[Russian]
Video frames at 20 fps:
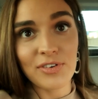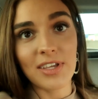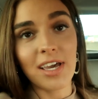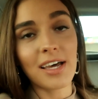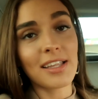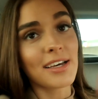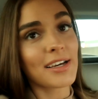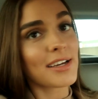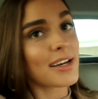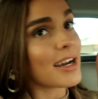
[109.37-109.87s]

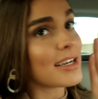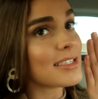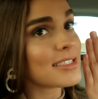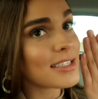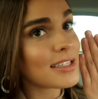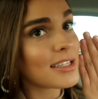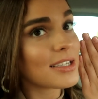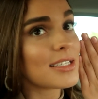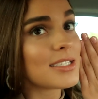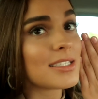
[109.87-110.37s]
Я
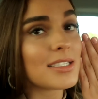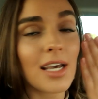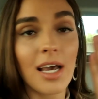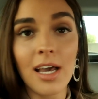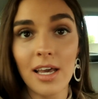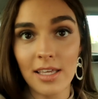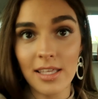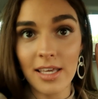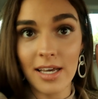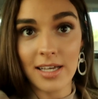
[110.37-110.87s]
накрасилась,
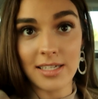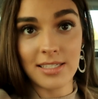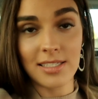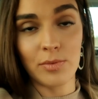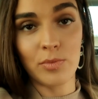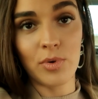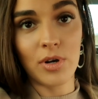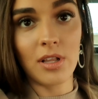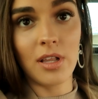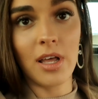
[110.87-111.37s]
я
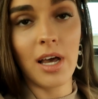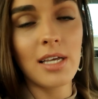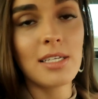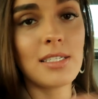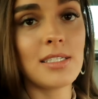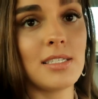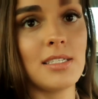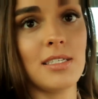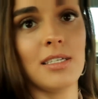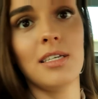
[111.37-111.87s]

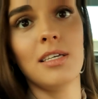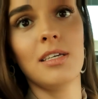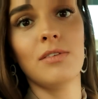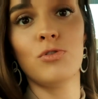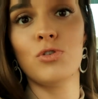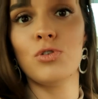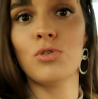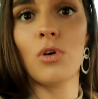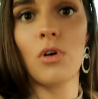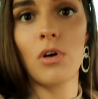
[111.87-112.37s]
собралась, и
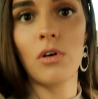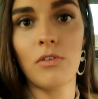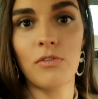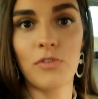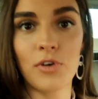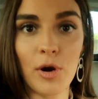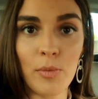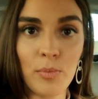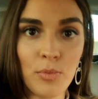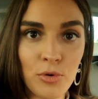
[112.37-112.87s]
все,
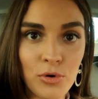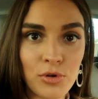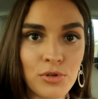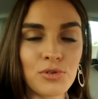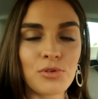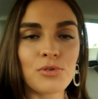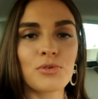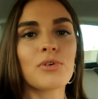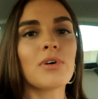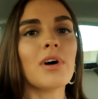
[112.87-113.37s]
в
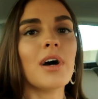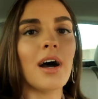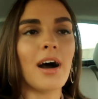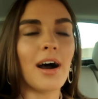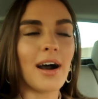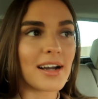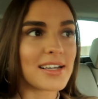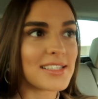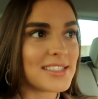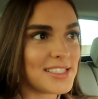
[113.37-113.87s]
работу,
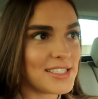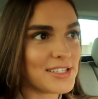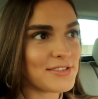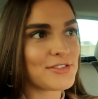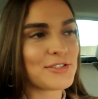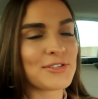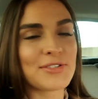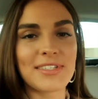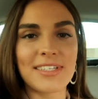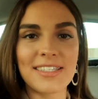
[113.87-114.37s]

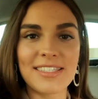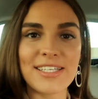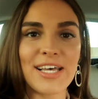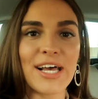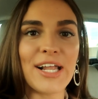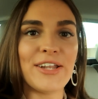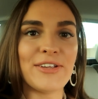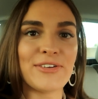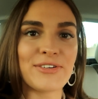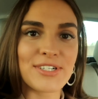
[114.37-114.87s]
активную
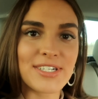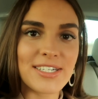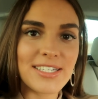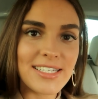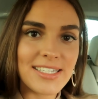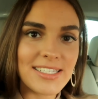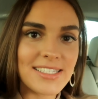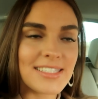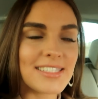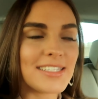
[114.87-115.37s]
социальную
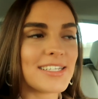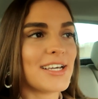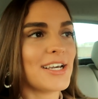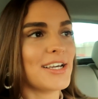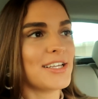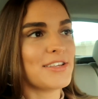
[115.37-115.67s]
жизнь.